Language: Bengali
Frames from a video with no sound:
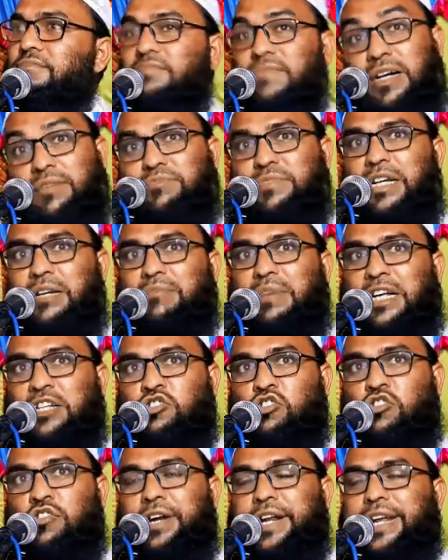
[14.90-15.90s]
ভাবজার
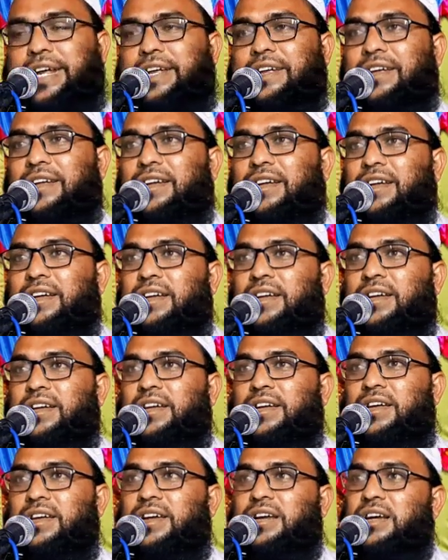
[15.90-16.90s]
মাজরণী
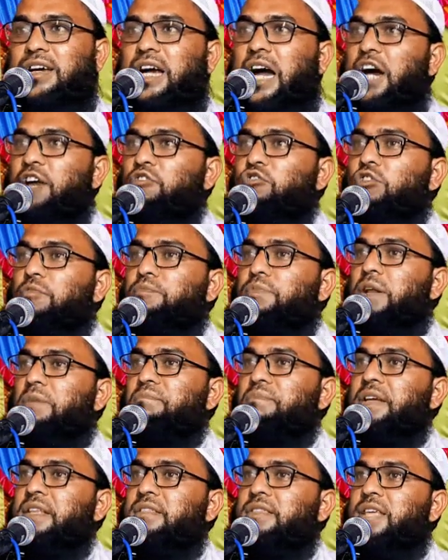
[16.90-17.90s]
কারোর উপরে
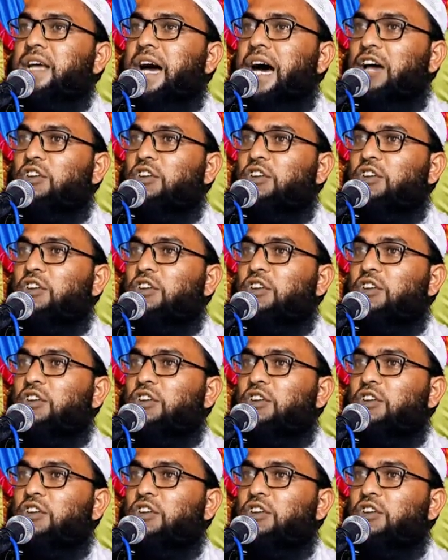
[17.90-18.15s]
মিথ্যা